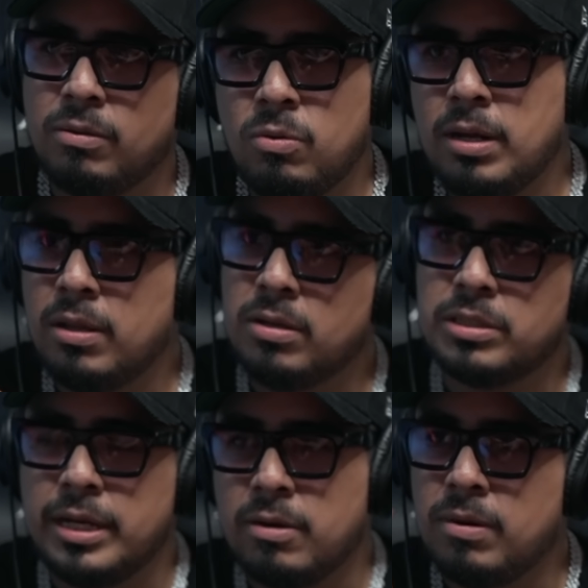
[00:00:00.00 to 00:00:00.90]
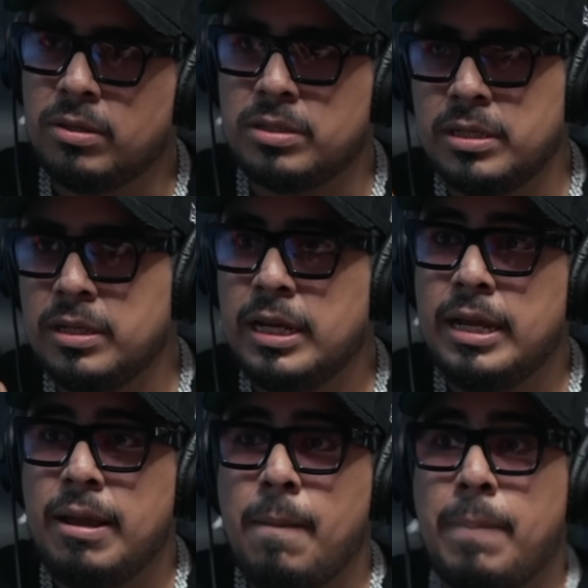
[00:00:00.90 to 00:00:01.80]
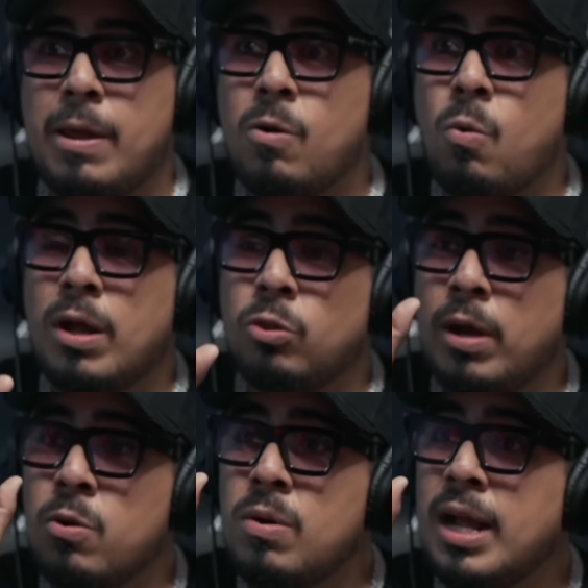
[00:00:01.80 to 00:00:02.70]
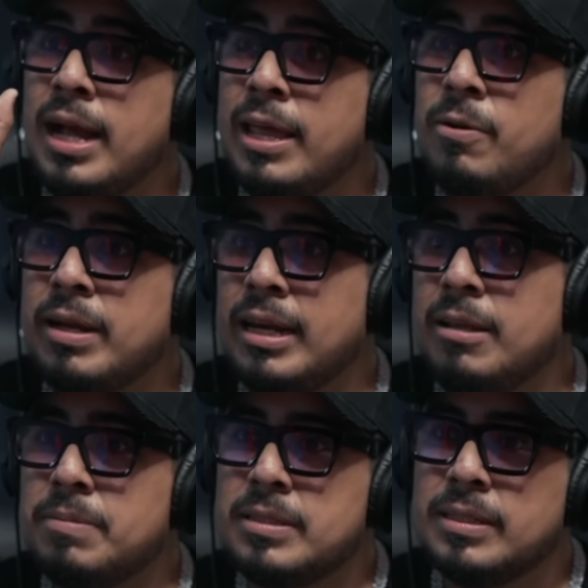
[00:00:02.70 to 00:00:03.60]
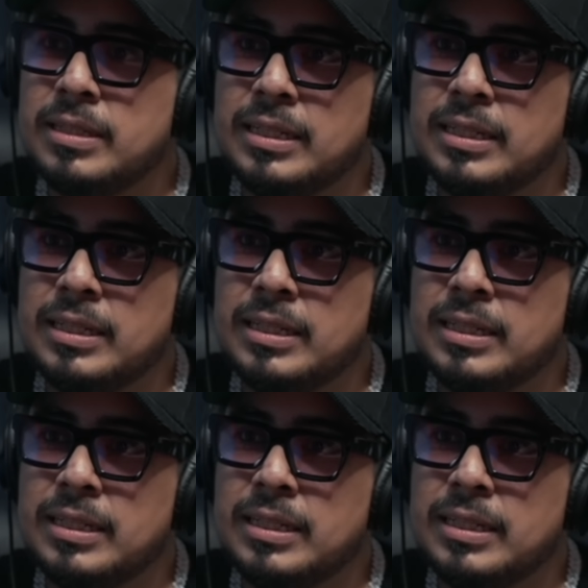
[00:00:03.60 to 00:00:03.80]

Una, dos, tres, cuatro, sí. Pero cuando hay un cagadero de clips.